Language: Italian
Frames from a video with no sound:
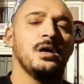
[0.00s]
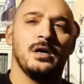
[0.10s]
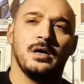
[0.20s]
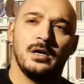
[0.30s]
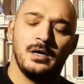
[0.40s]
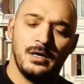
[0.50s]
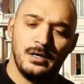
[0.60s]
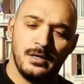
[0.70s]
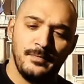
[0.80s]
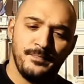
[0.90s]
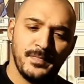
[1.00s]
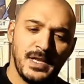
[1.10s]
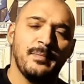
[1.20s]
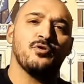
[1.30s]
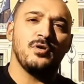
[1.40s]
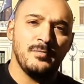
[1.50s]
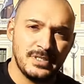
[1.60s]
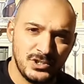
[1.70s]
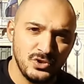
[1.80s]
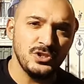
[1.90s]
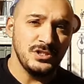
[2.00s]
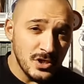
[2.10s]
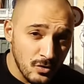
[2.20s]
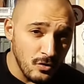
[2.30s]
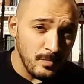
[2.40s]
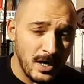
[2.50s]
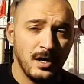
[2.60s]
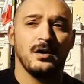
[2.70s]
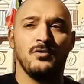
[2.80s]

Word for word: Ehm, la proclamazione di Roma